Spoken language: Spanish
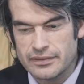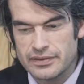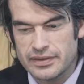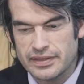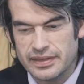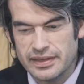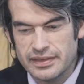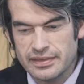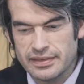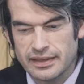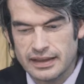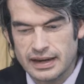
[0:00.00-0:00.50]

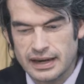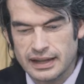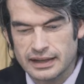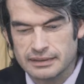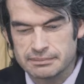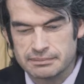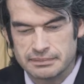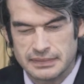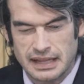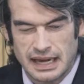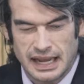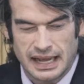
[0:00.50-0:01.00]
eficiencia de
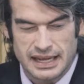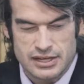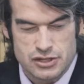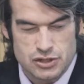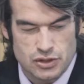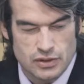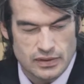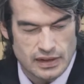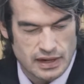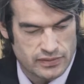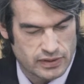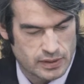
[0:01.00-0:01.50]
la, de la
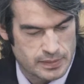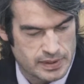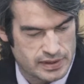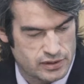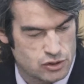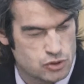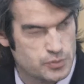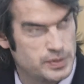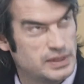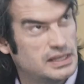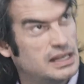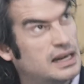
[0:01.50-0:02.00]
gestión de la
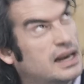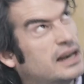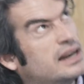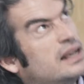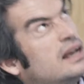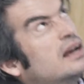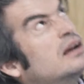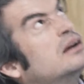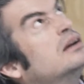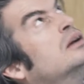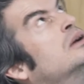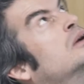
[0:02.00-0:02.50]
farmacia
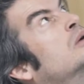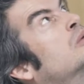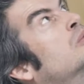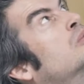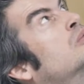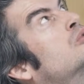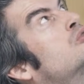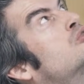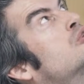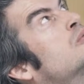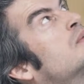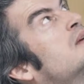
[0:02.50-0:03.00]
hospitalaria
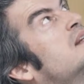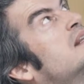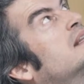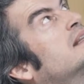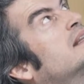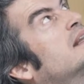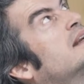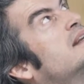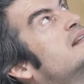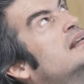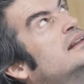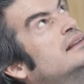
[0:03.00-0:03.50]
mucho más
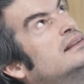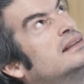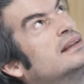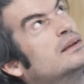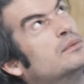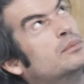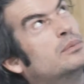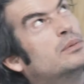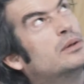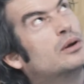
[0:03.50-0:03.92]
interesante.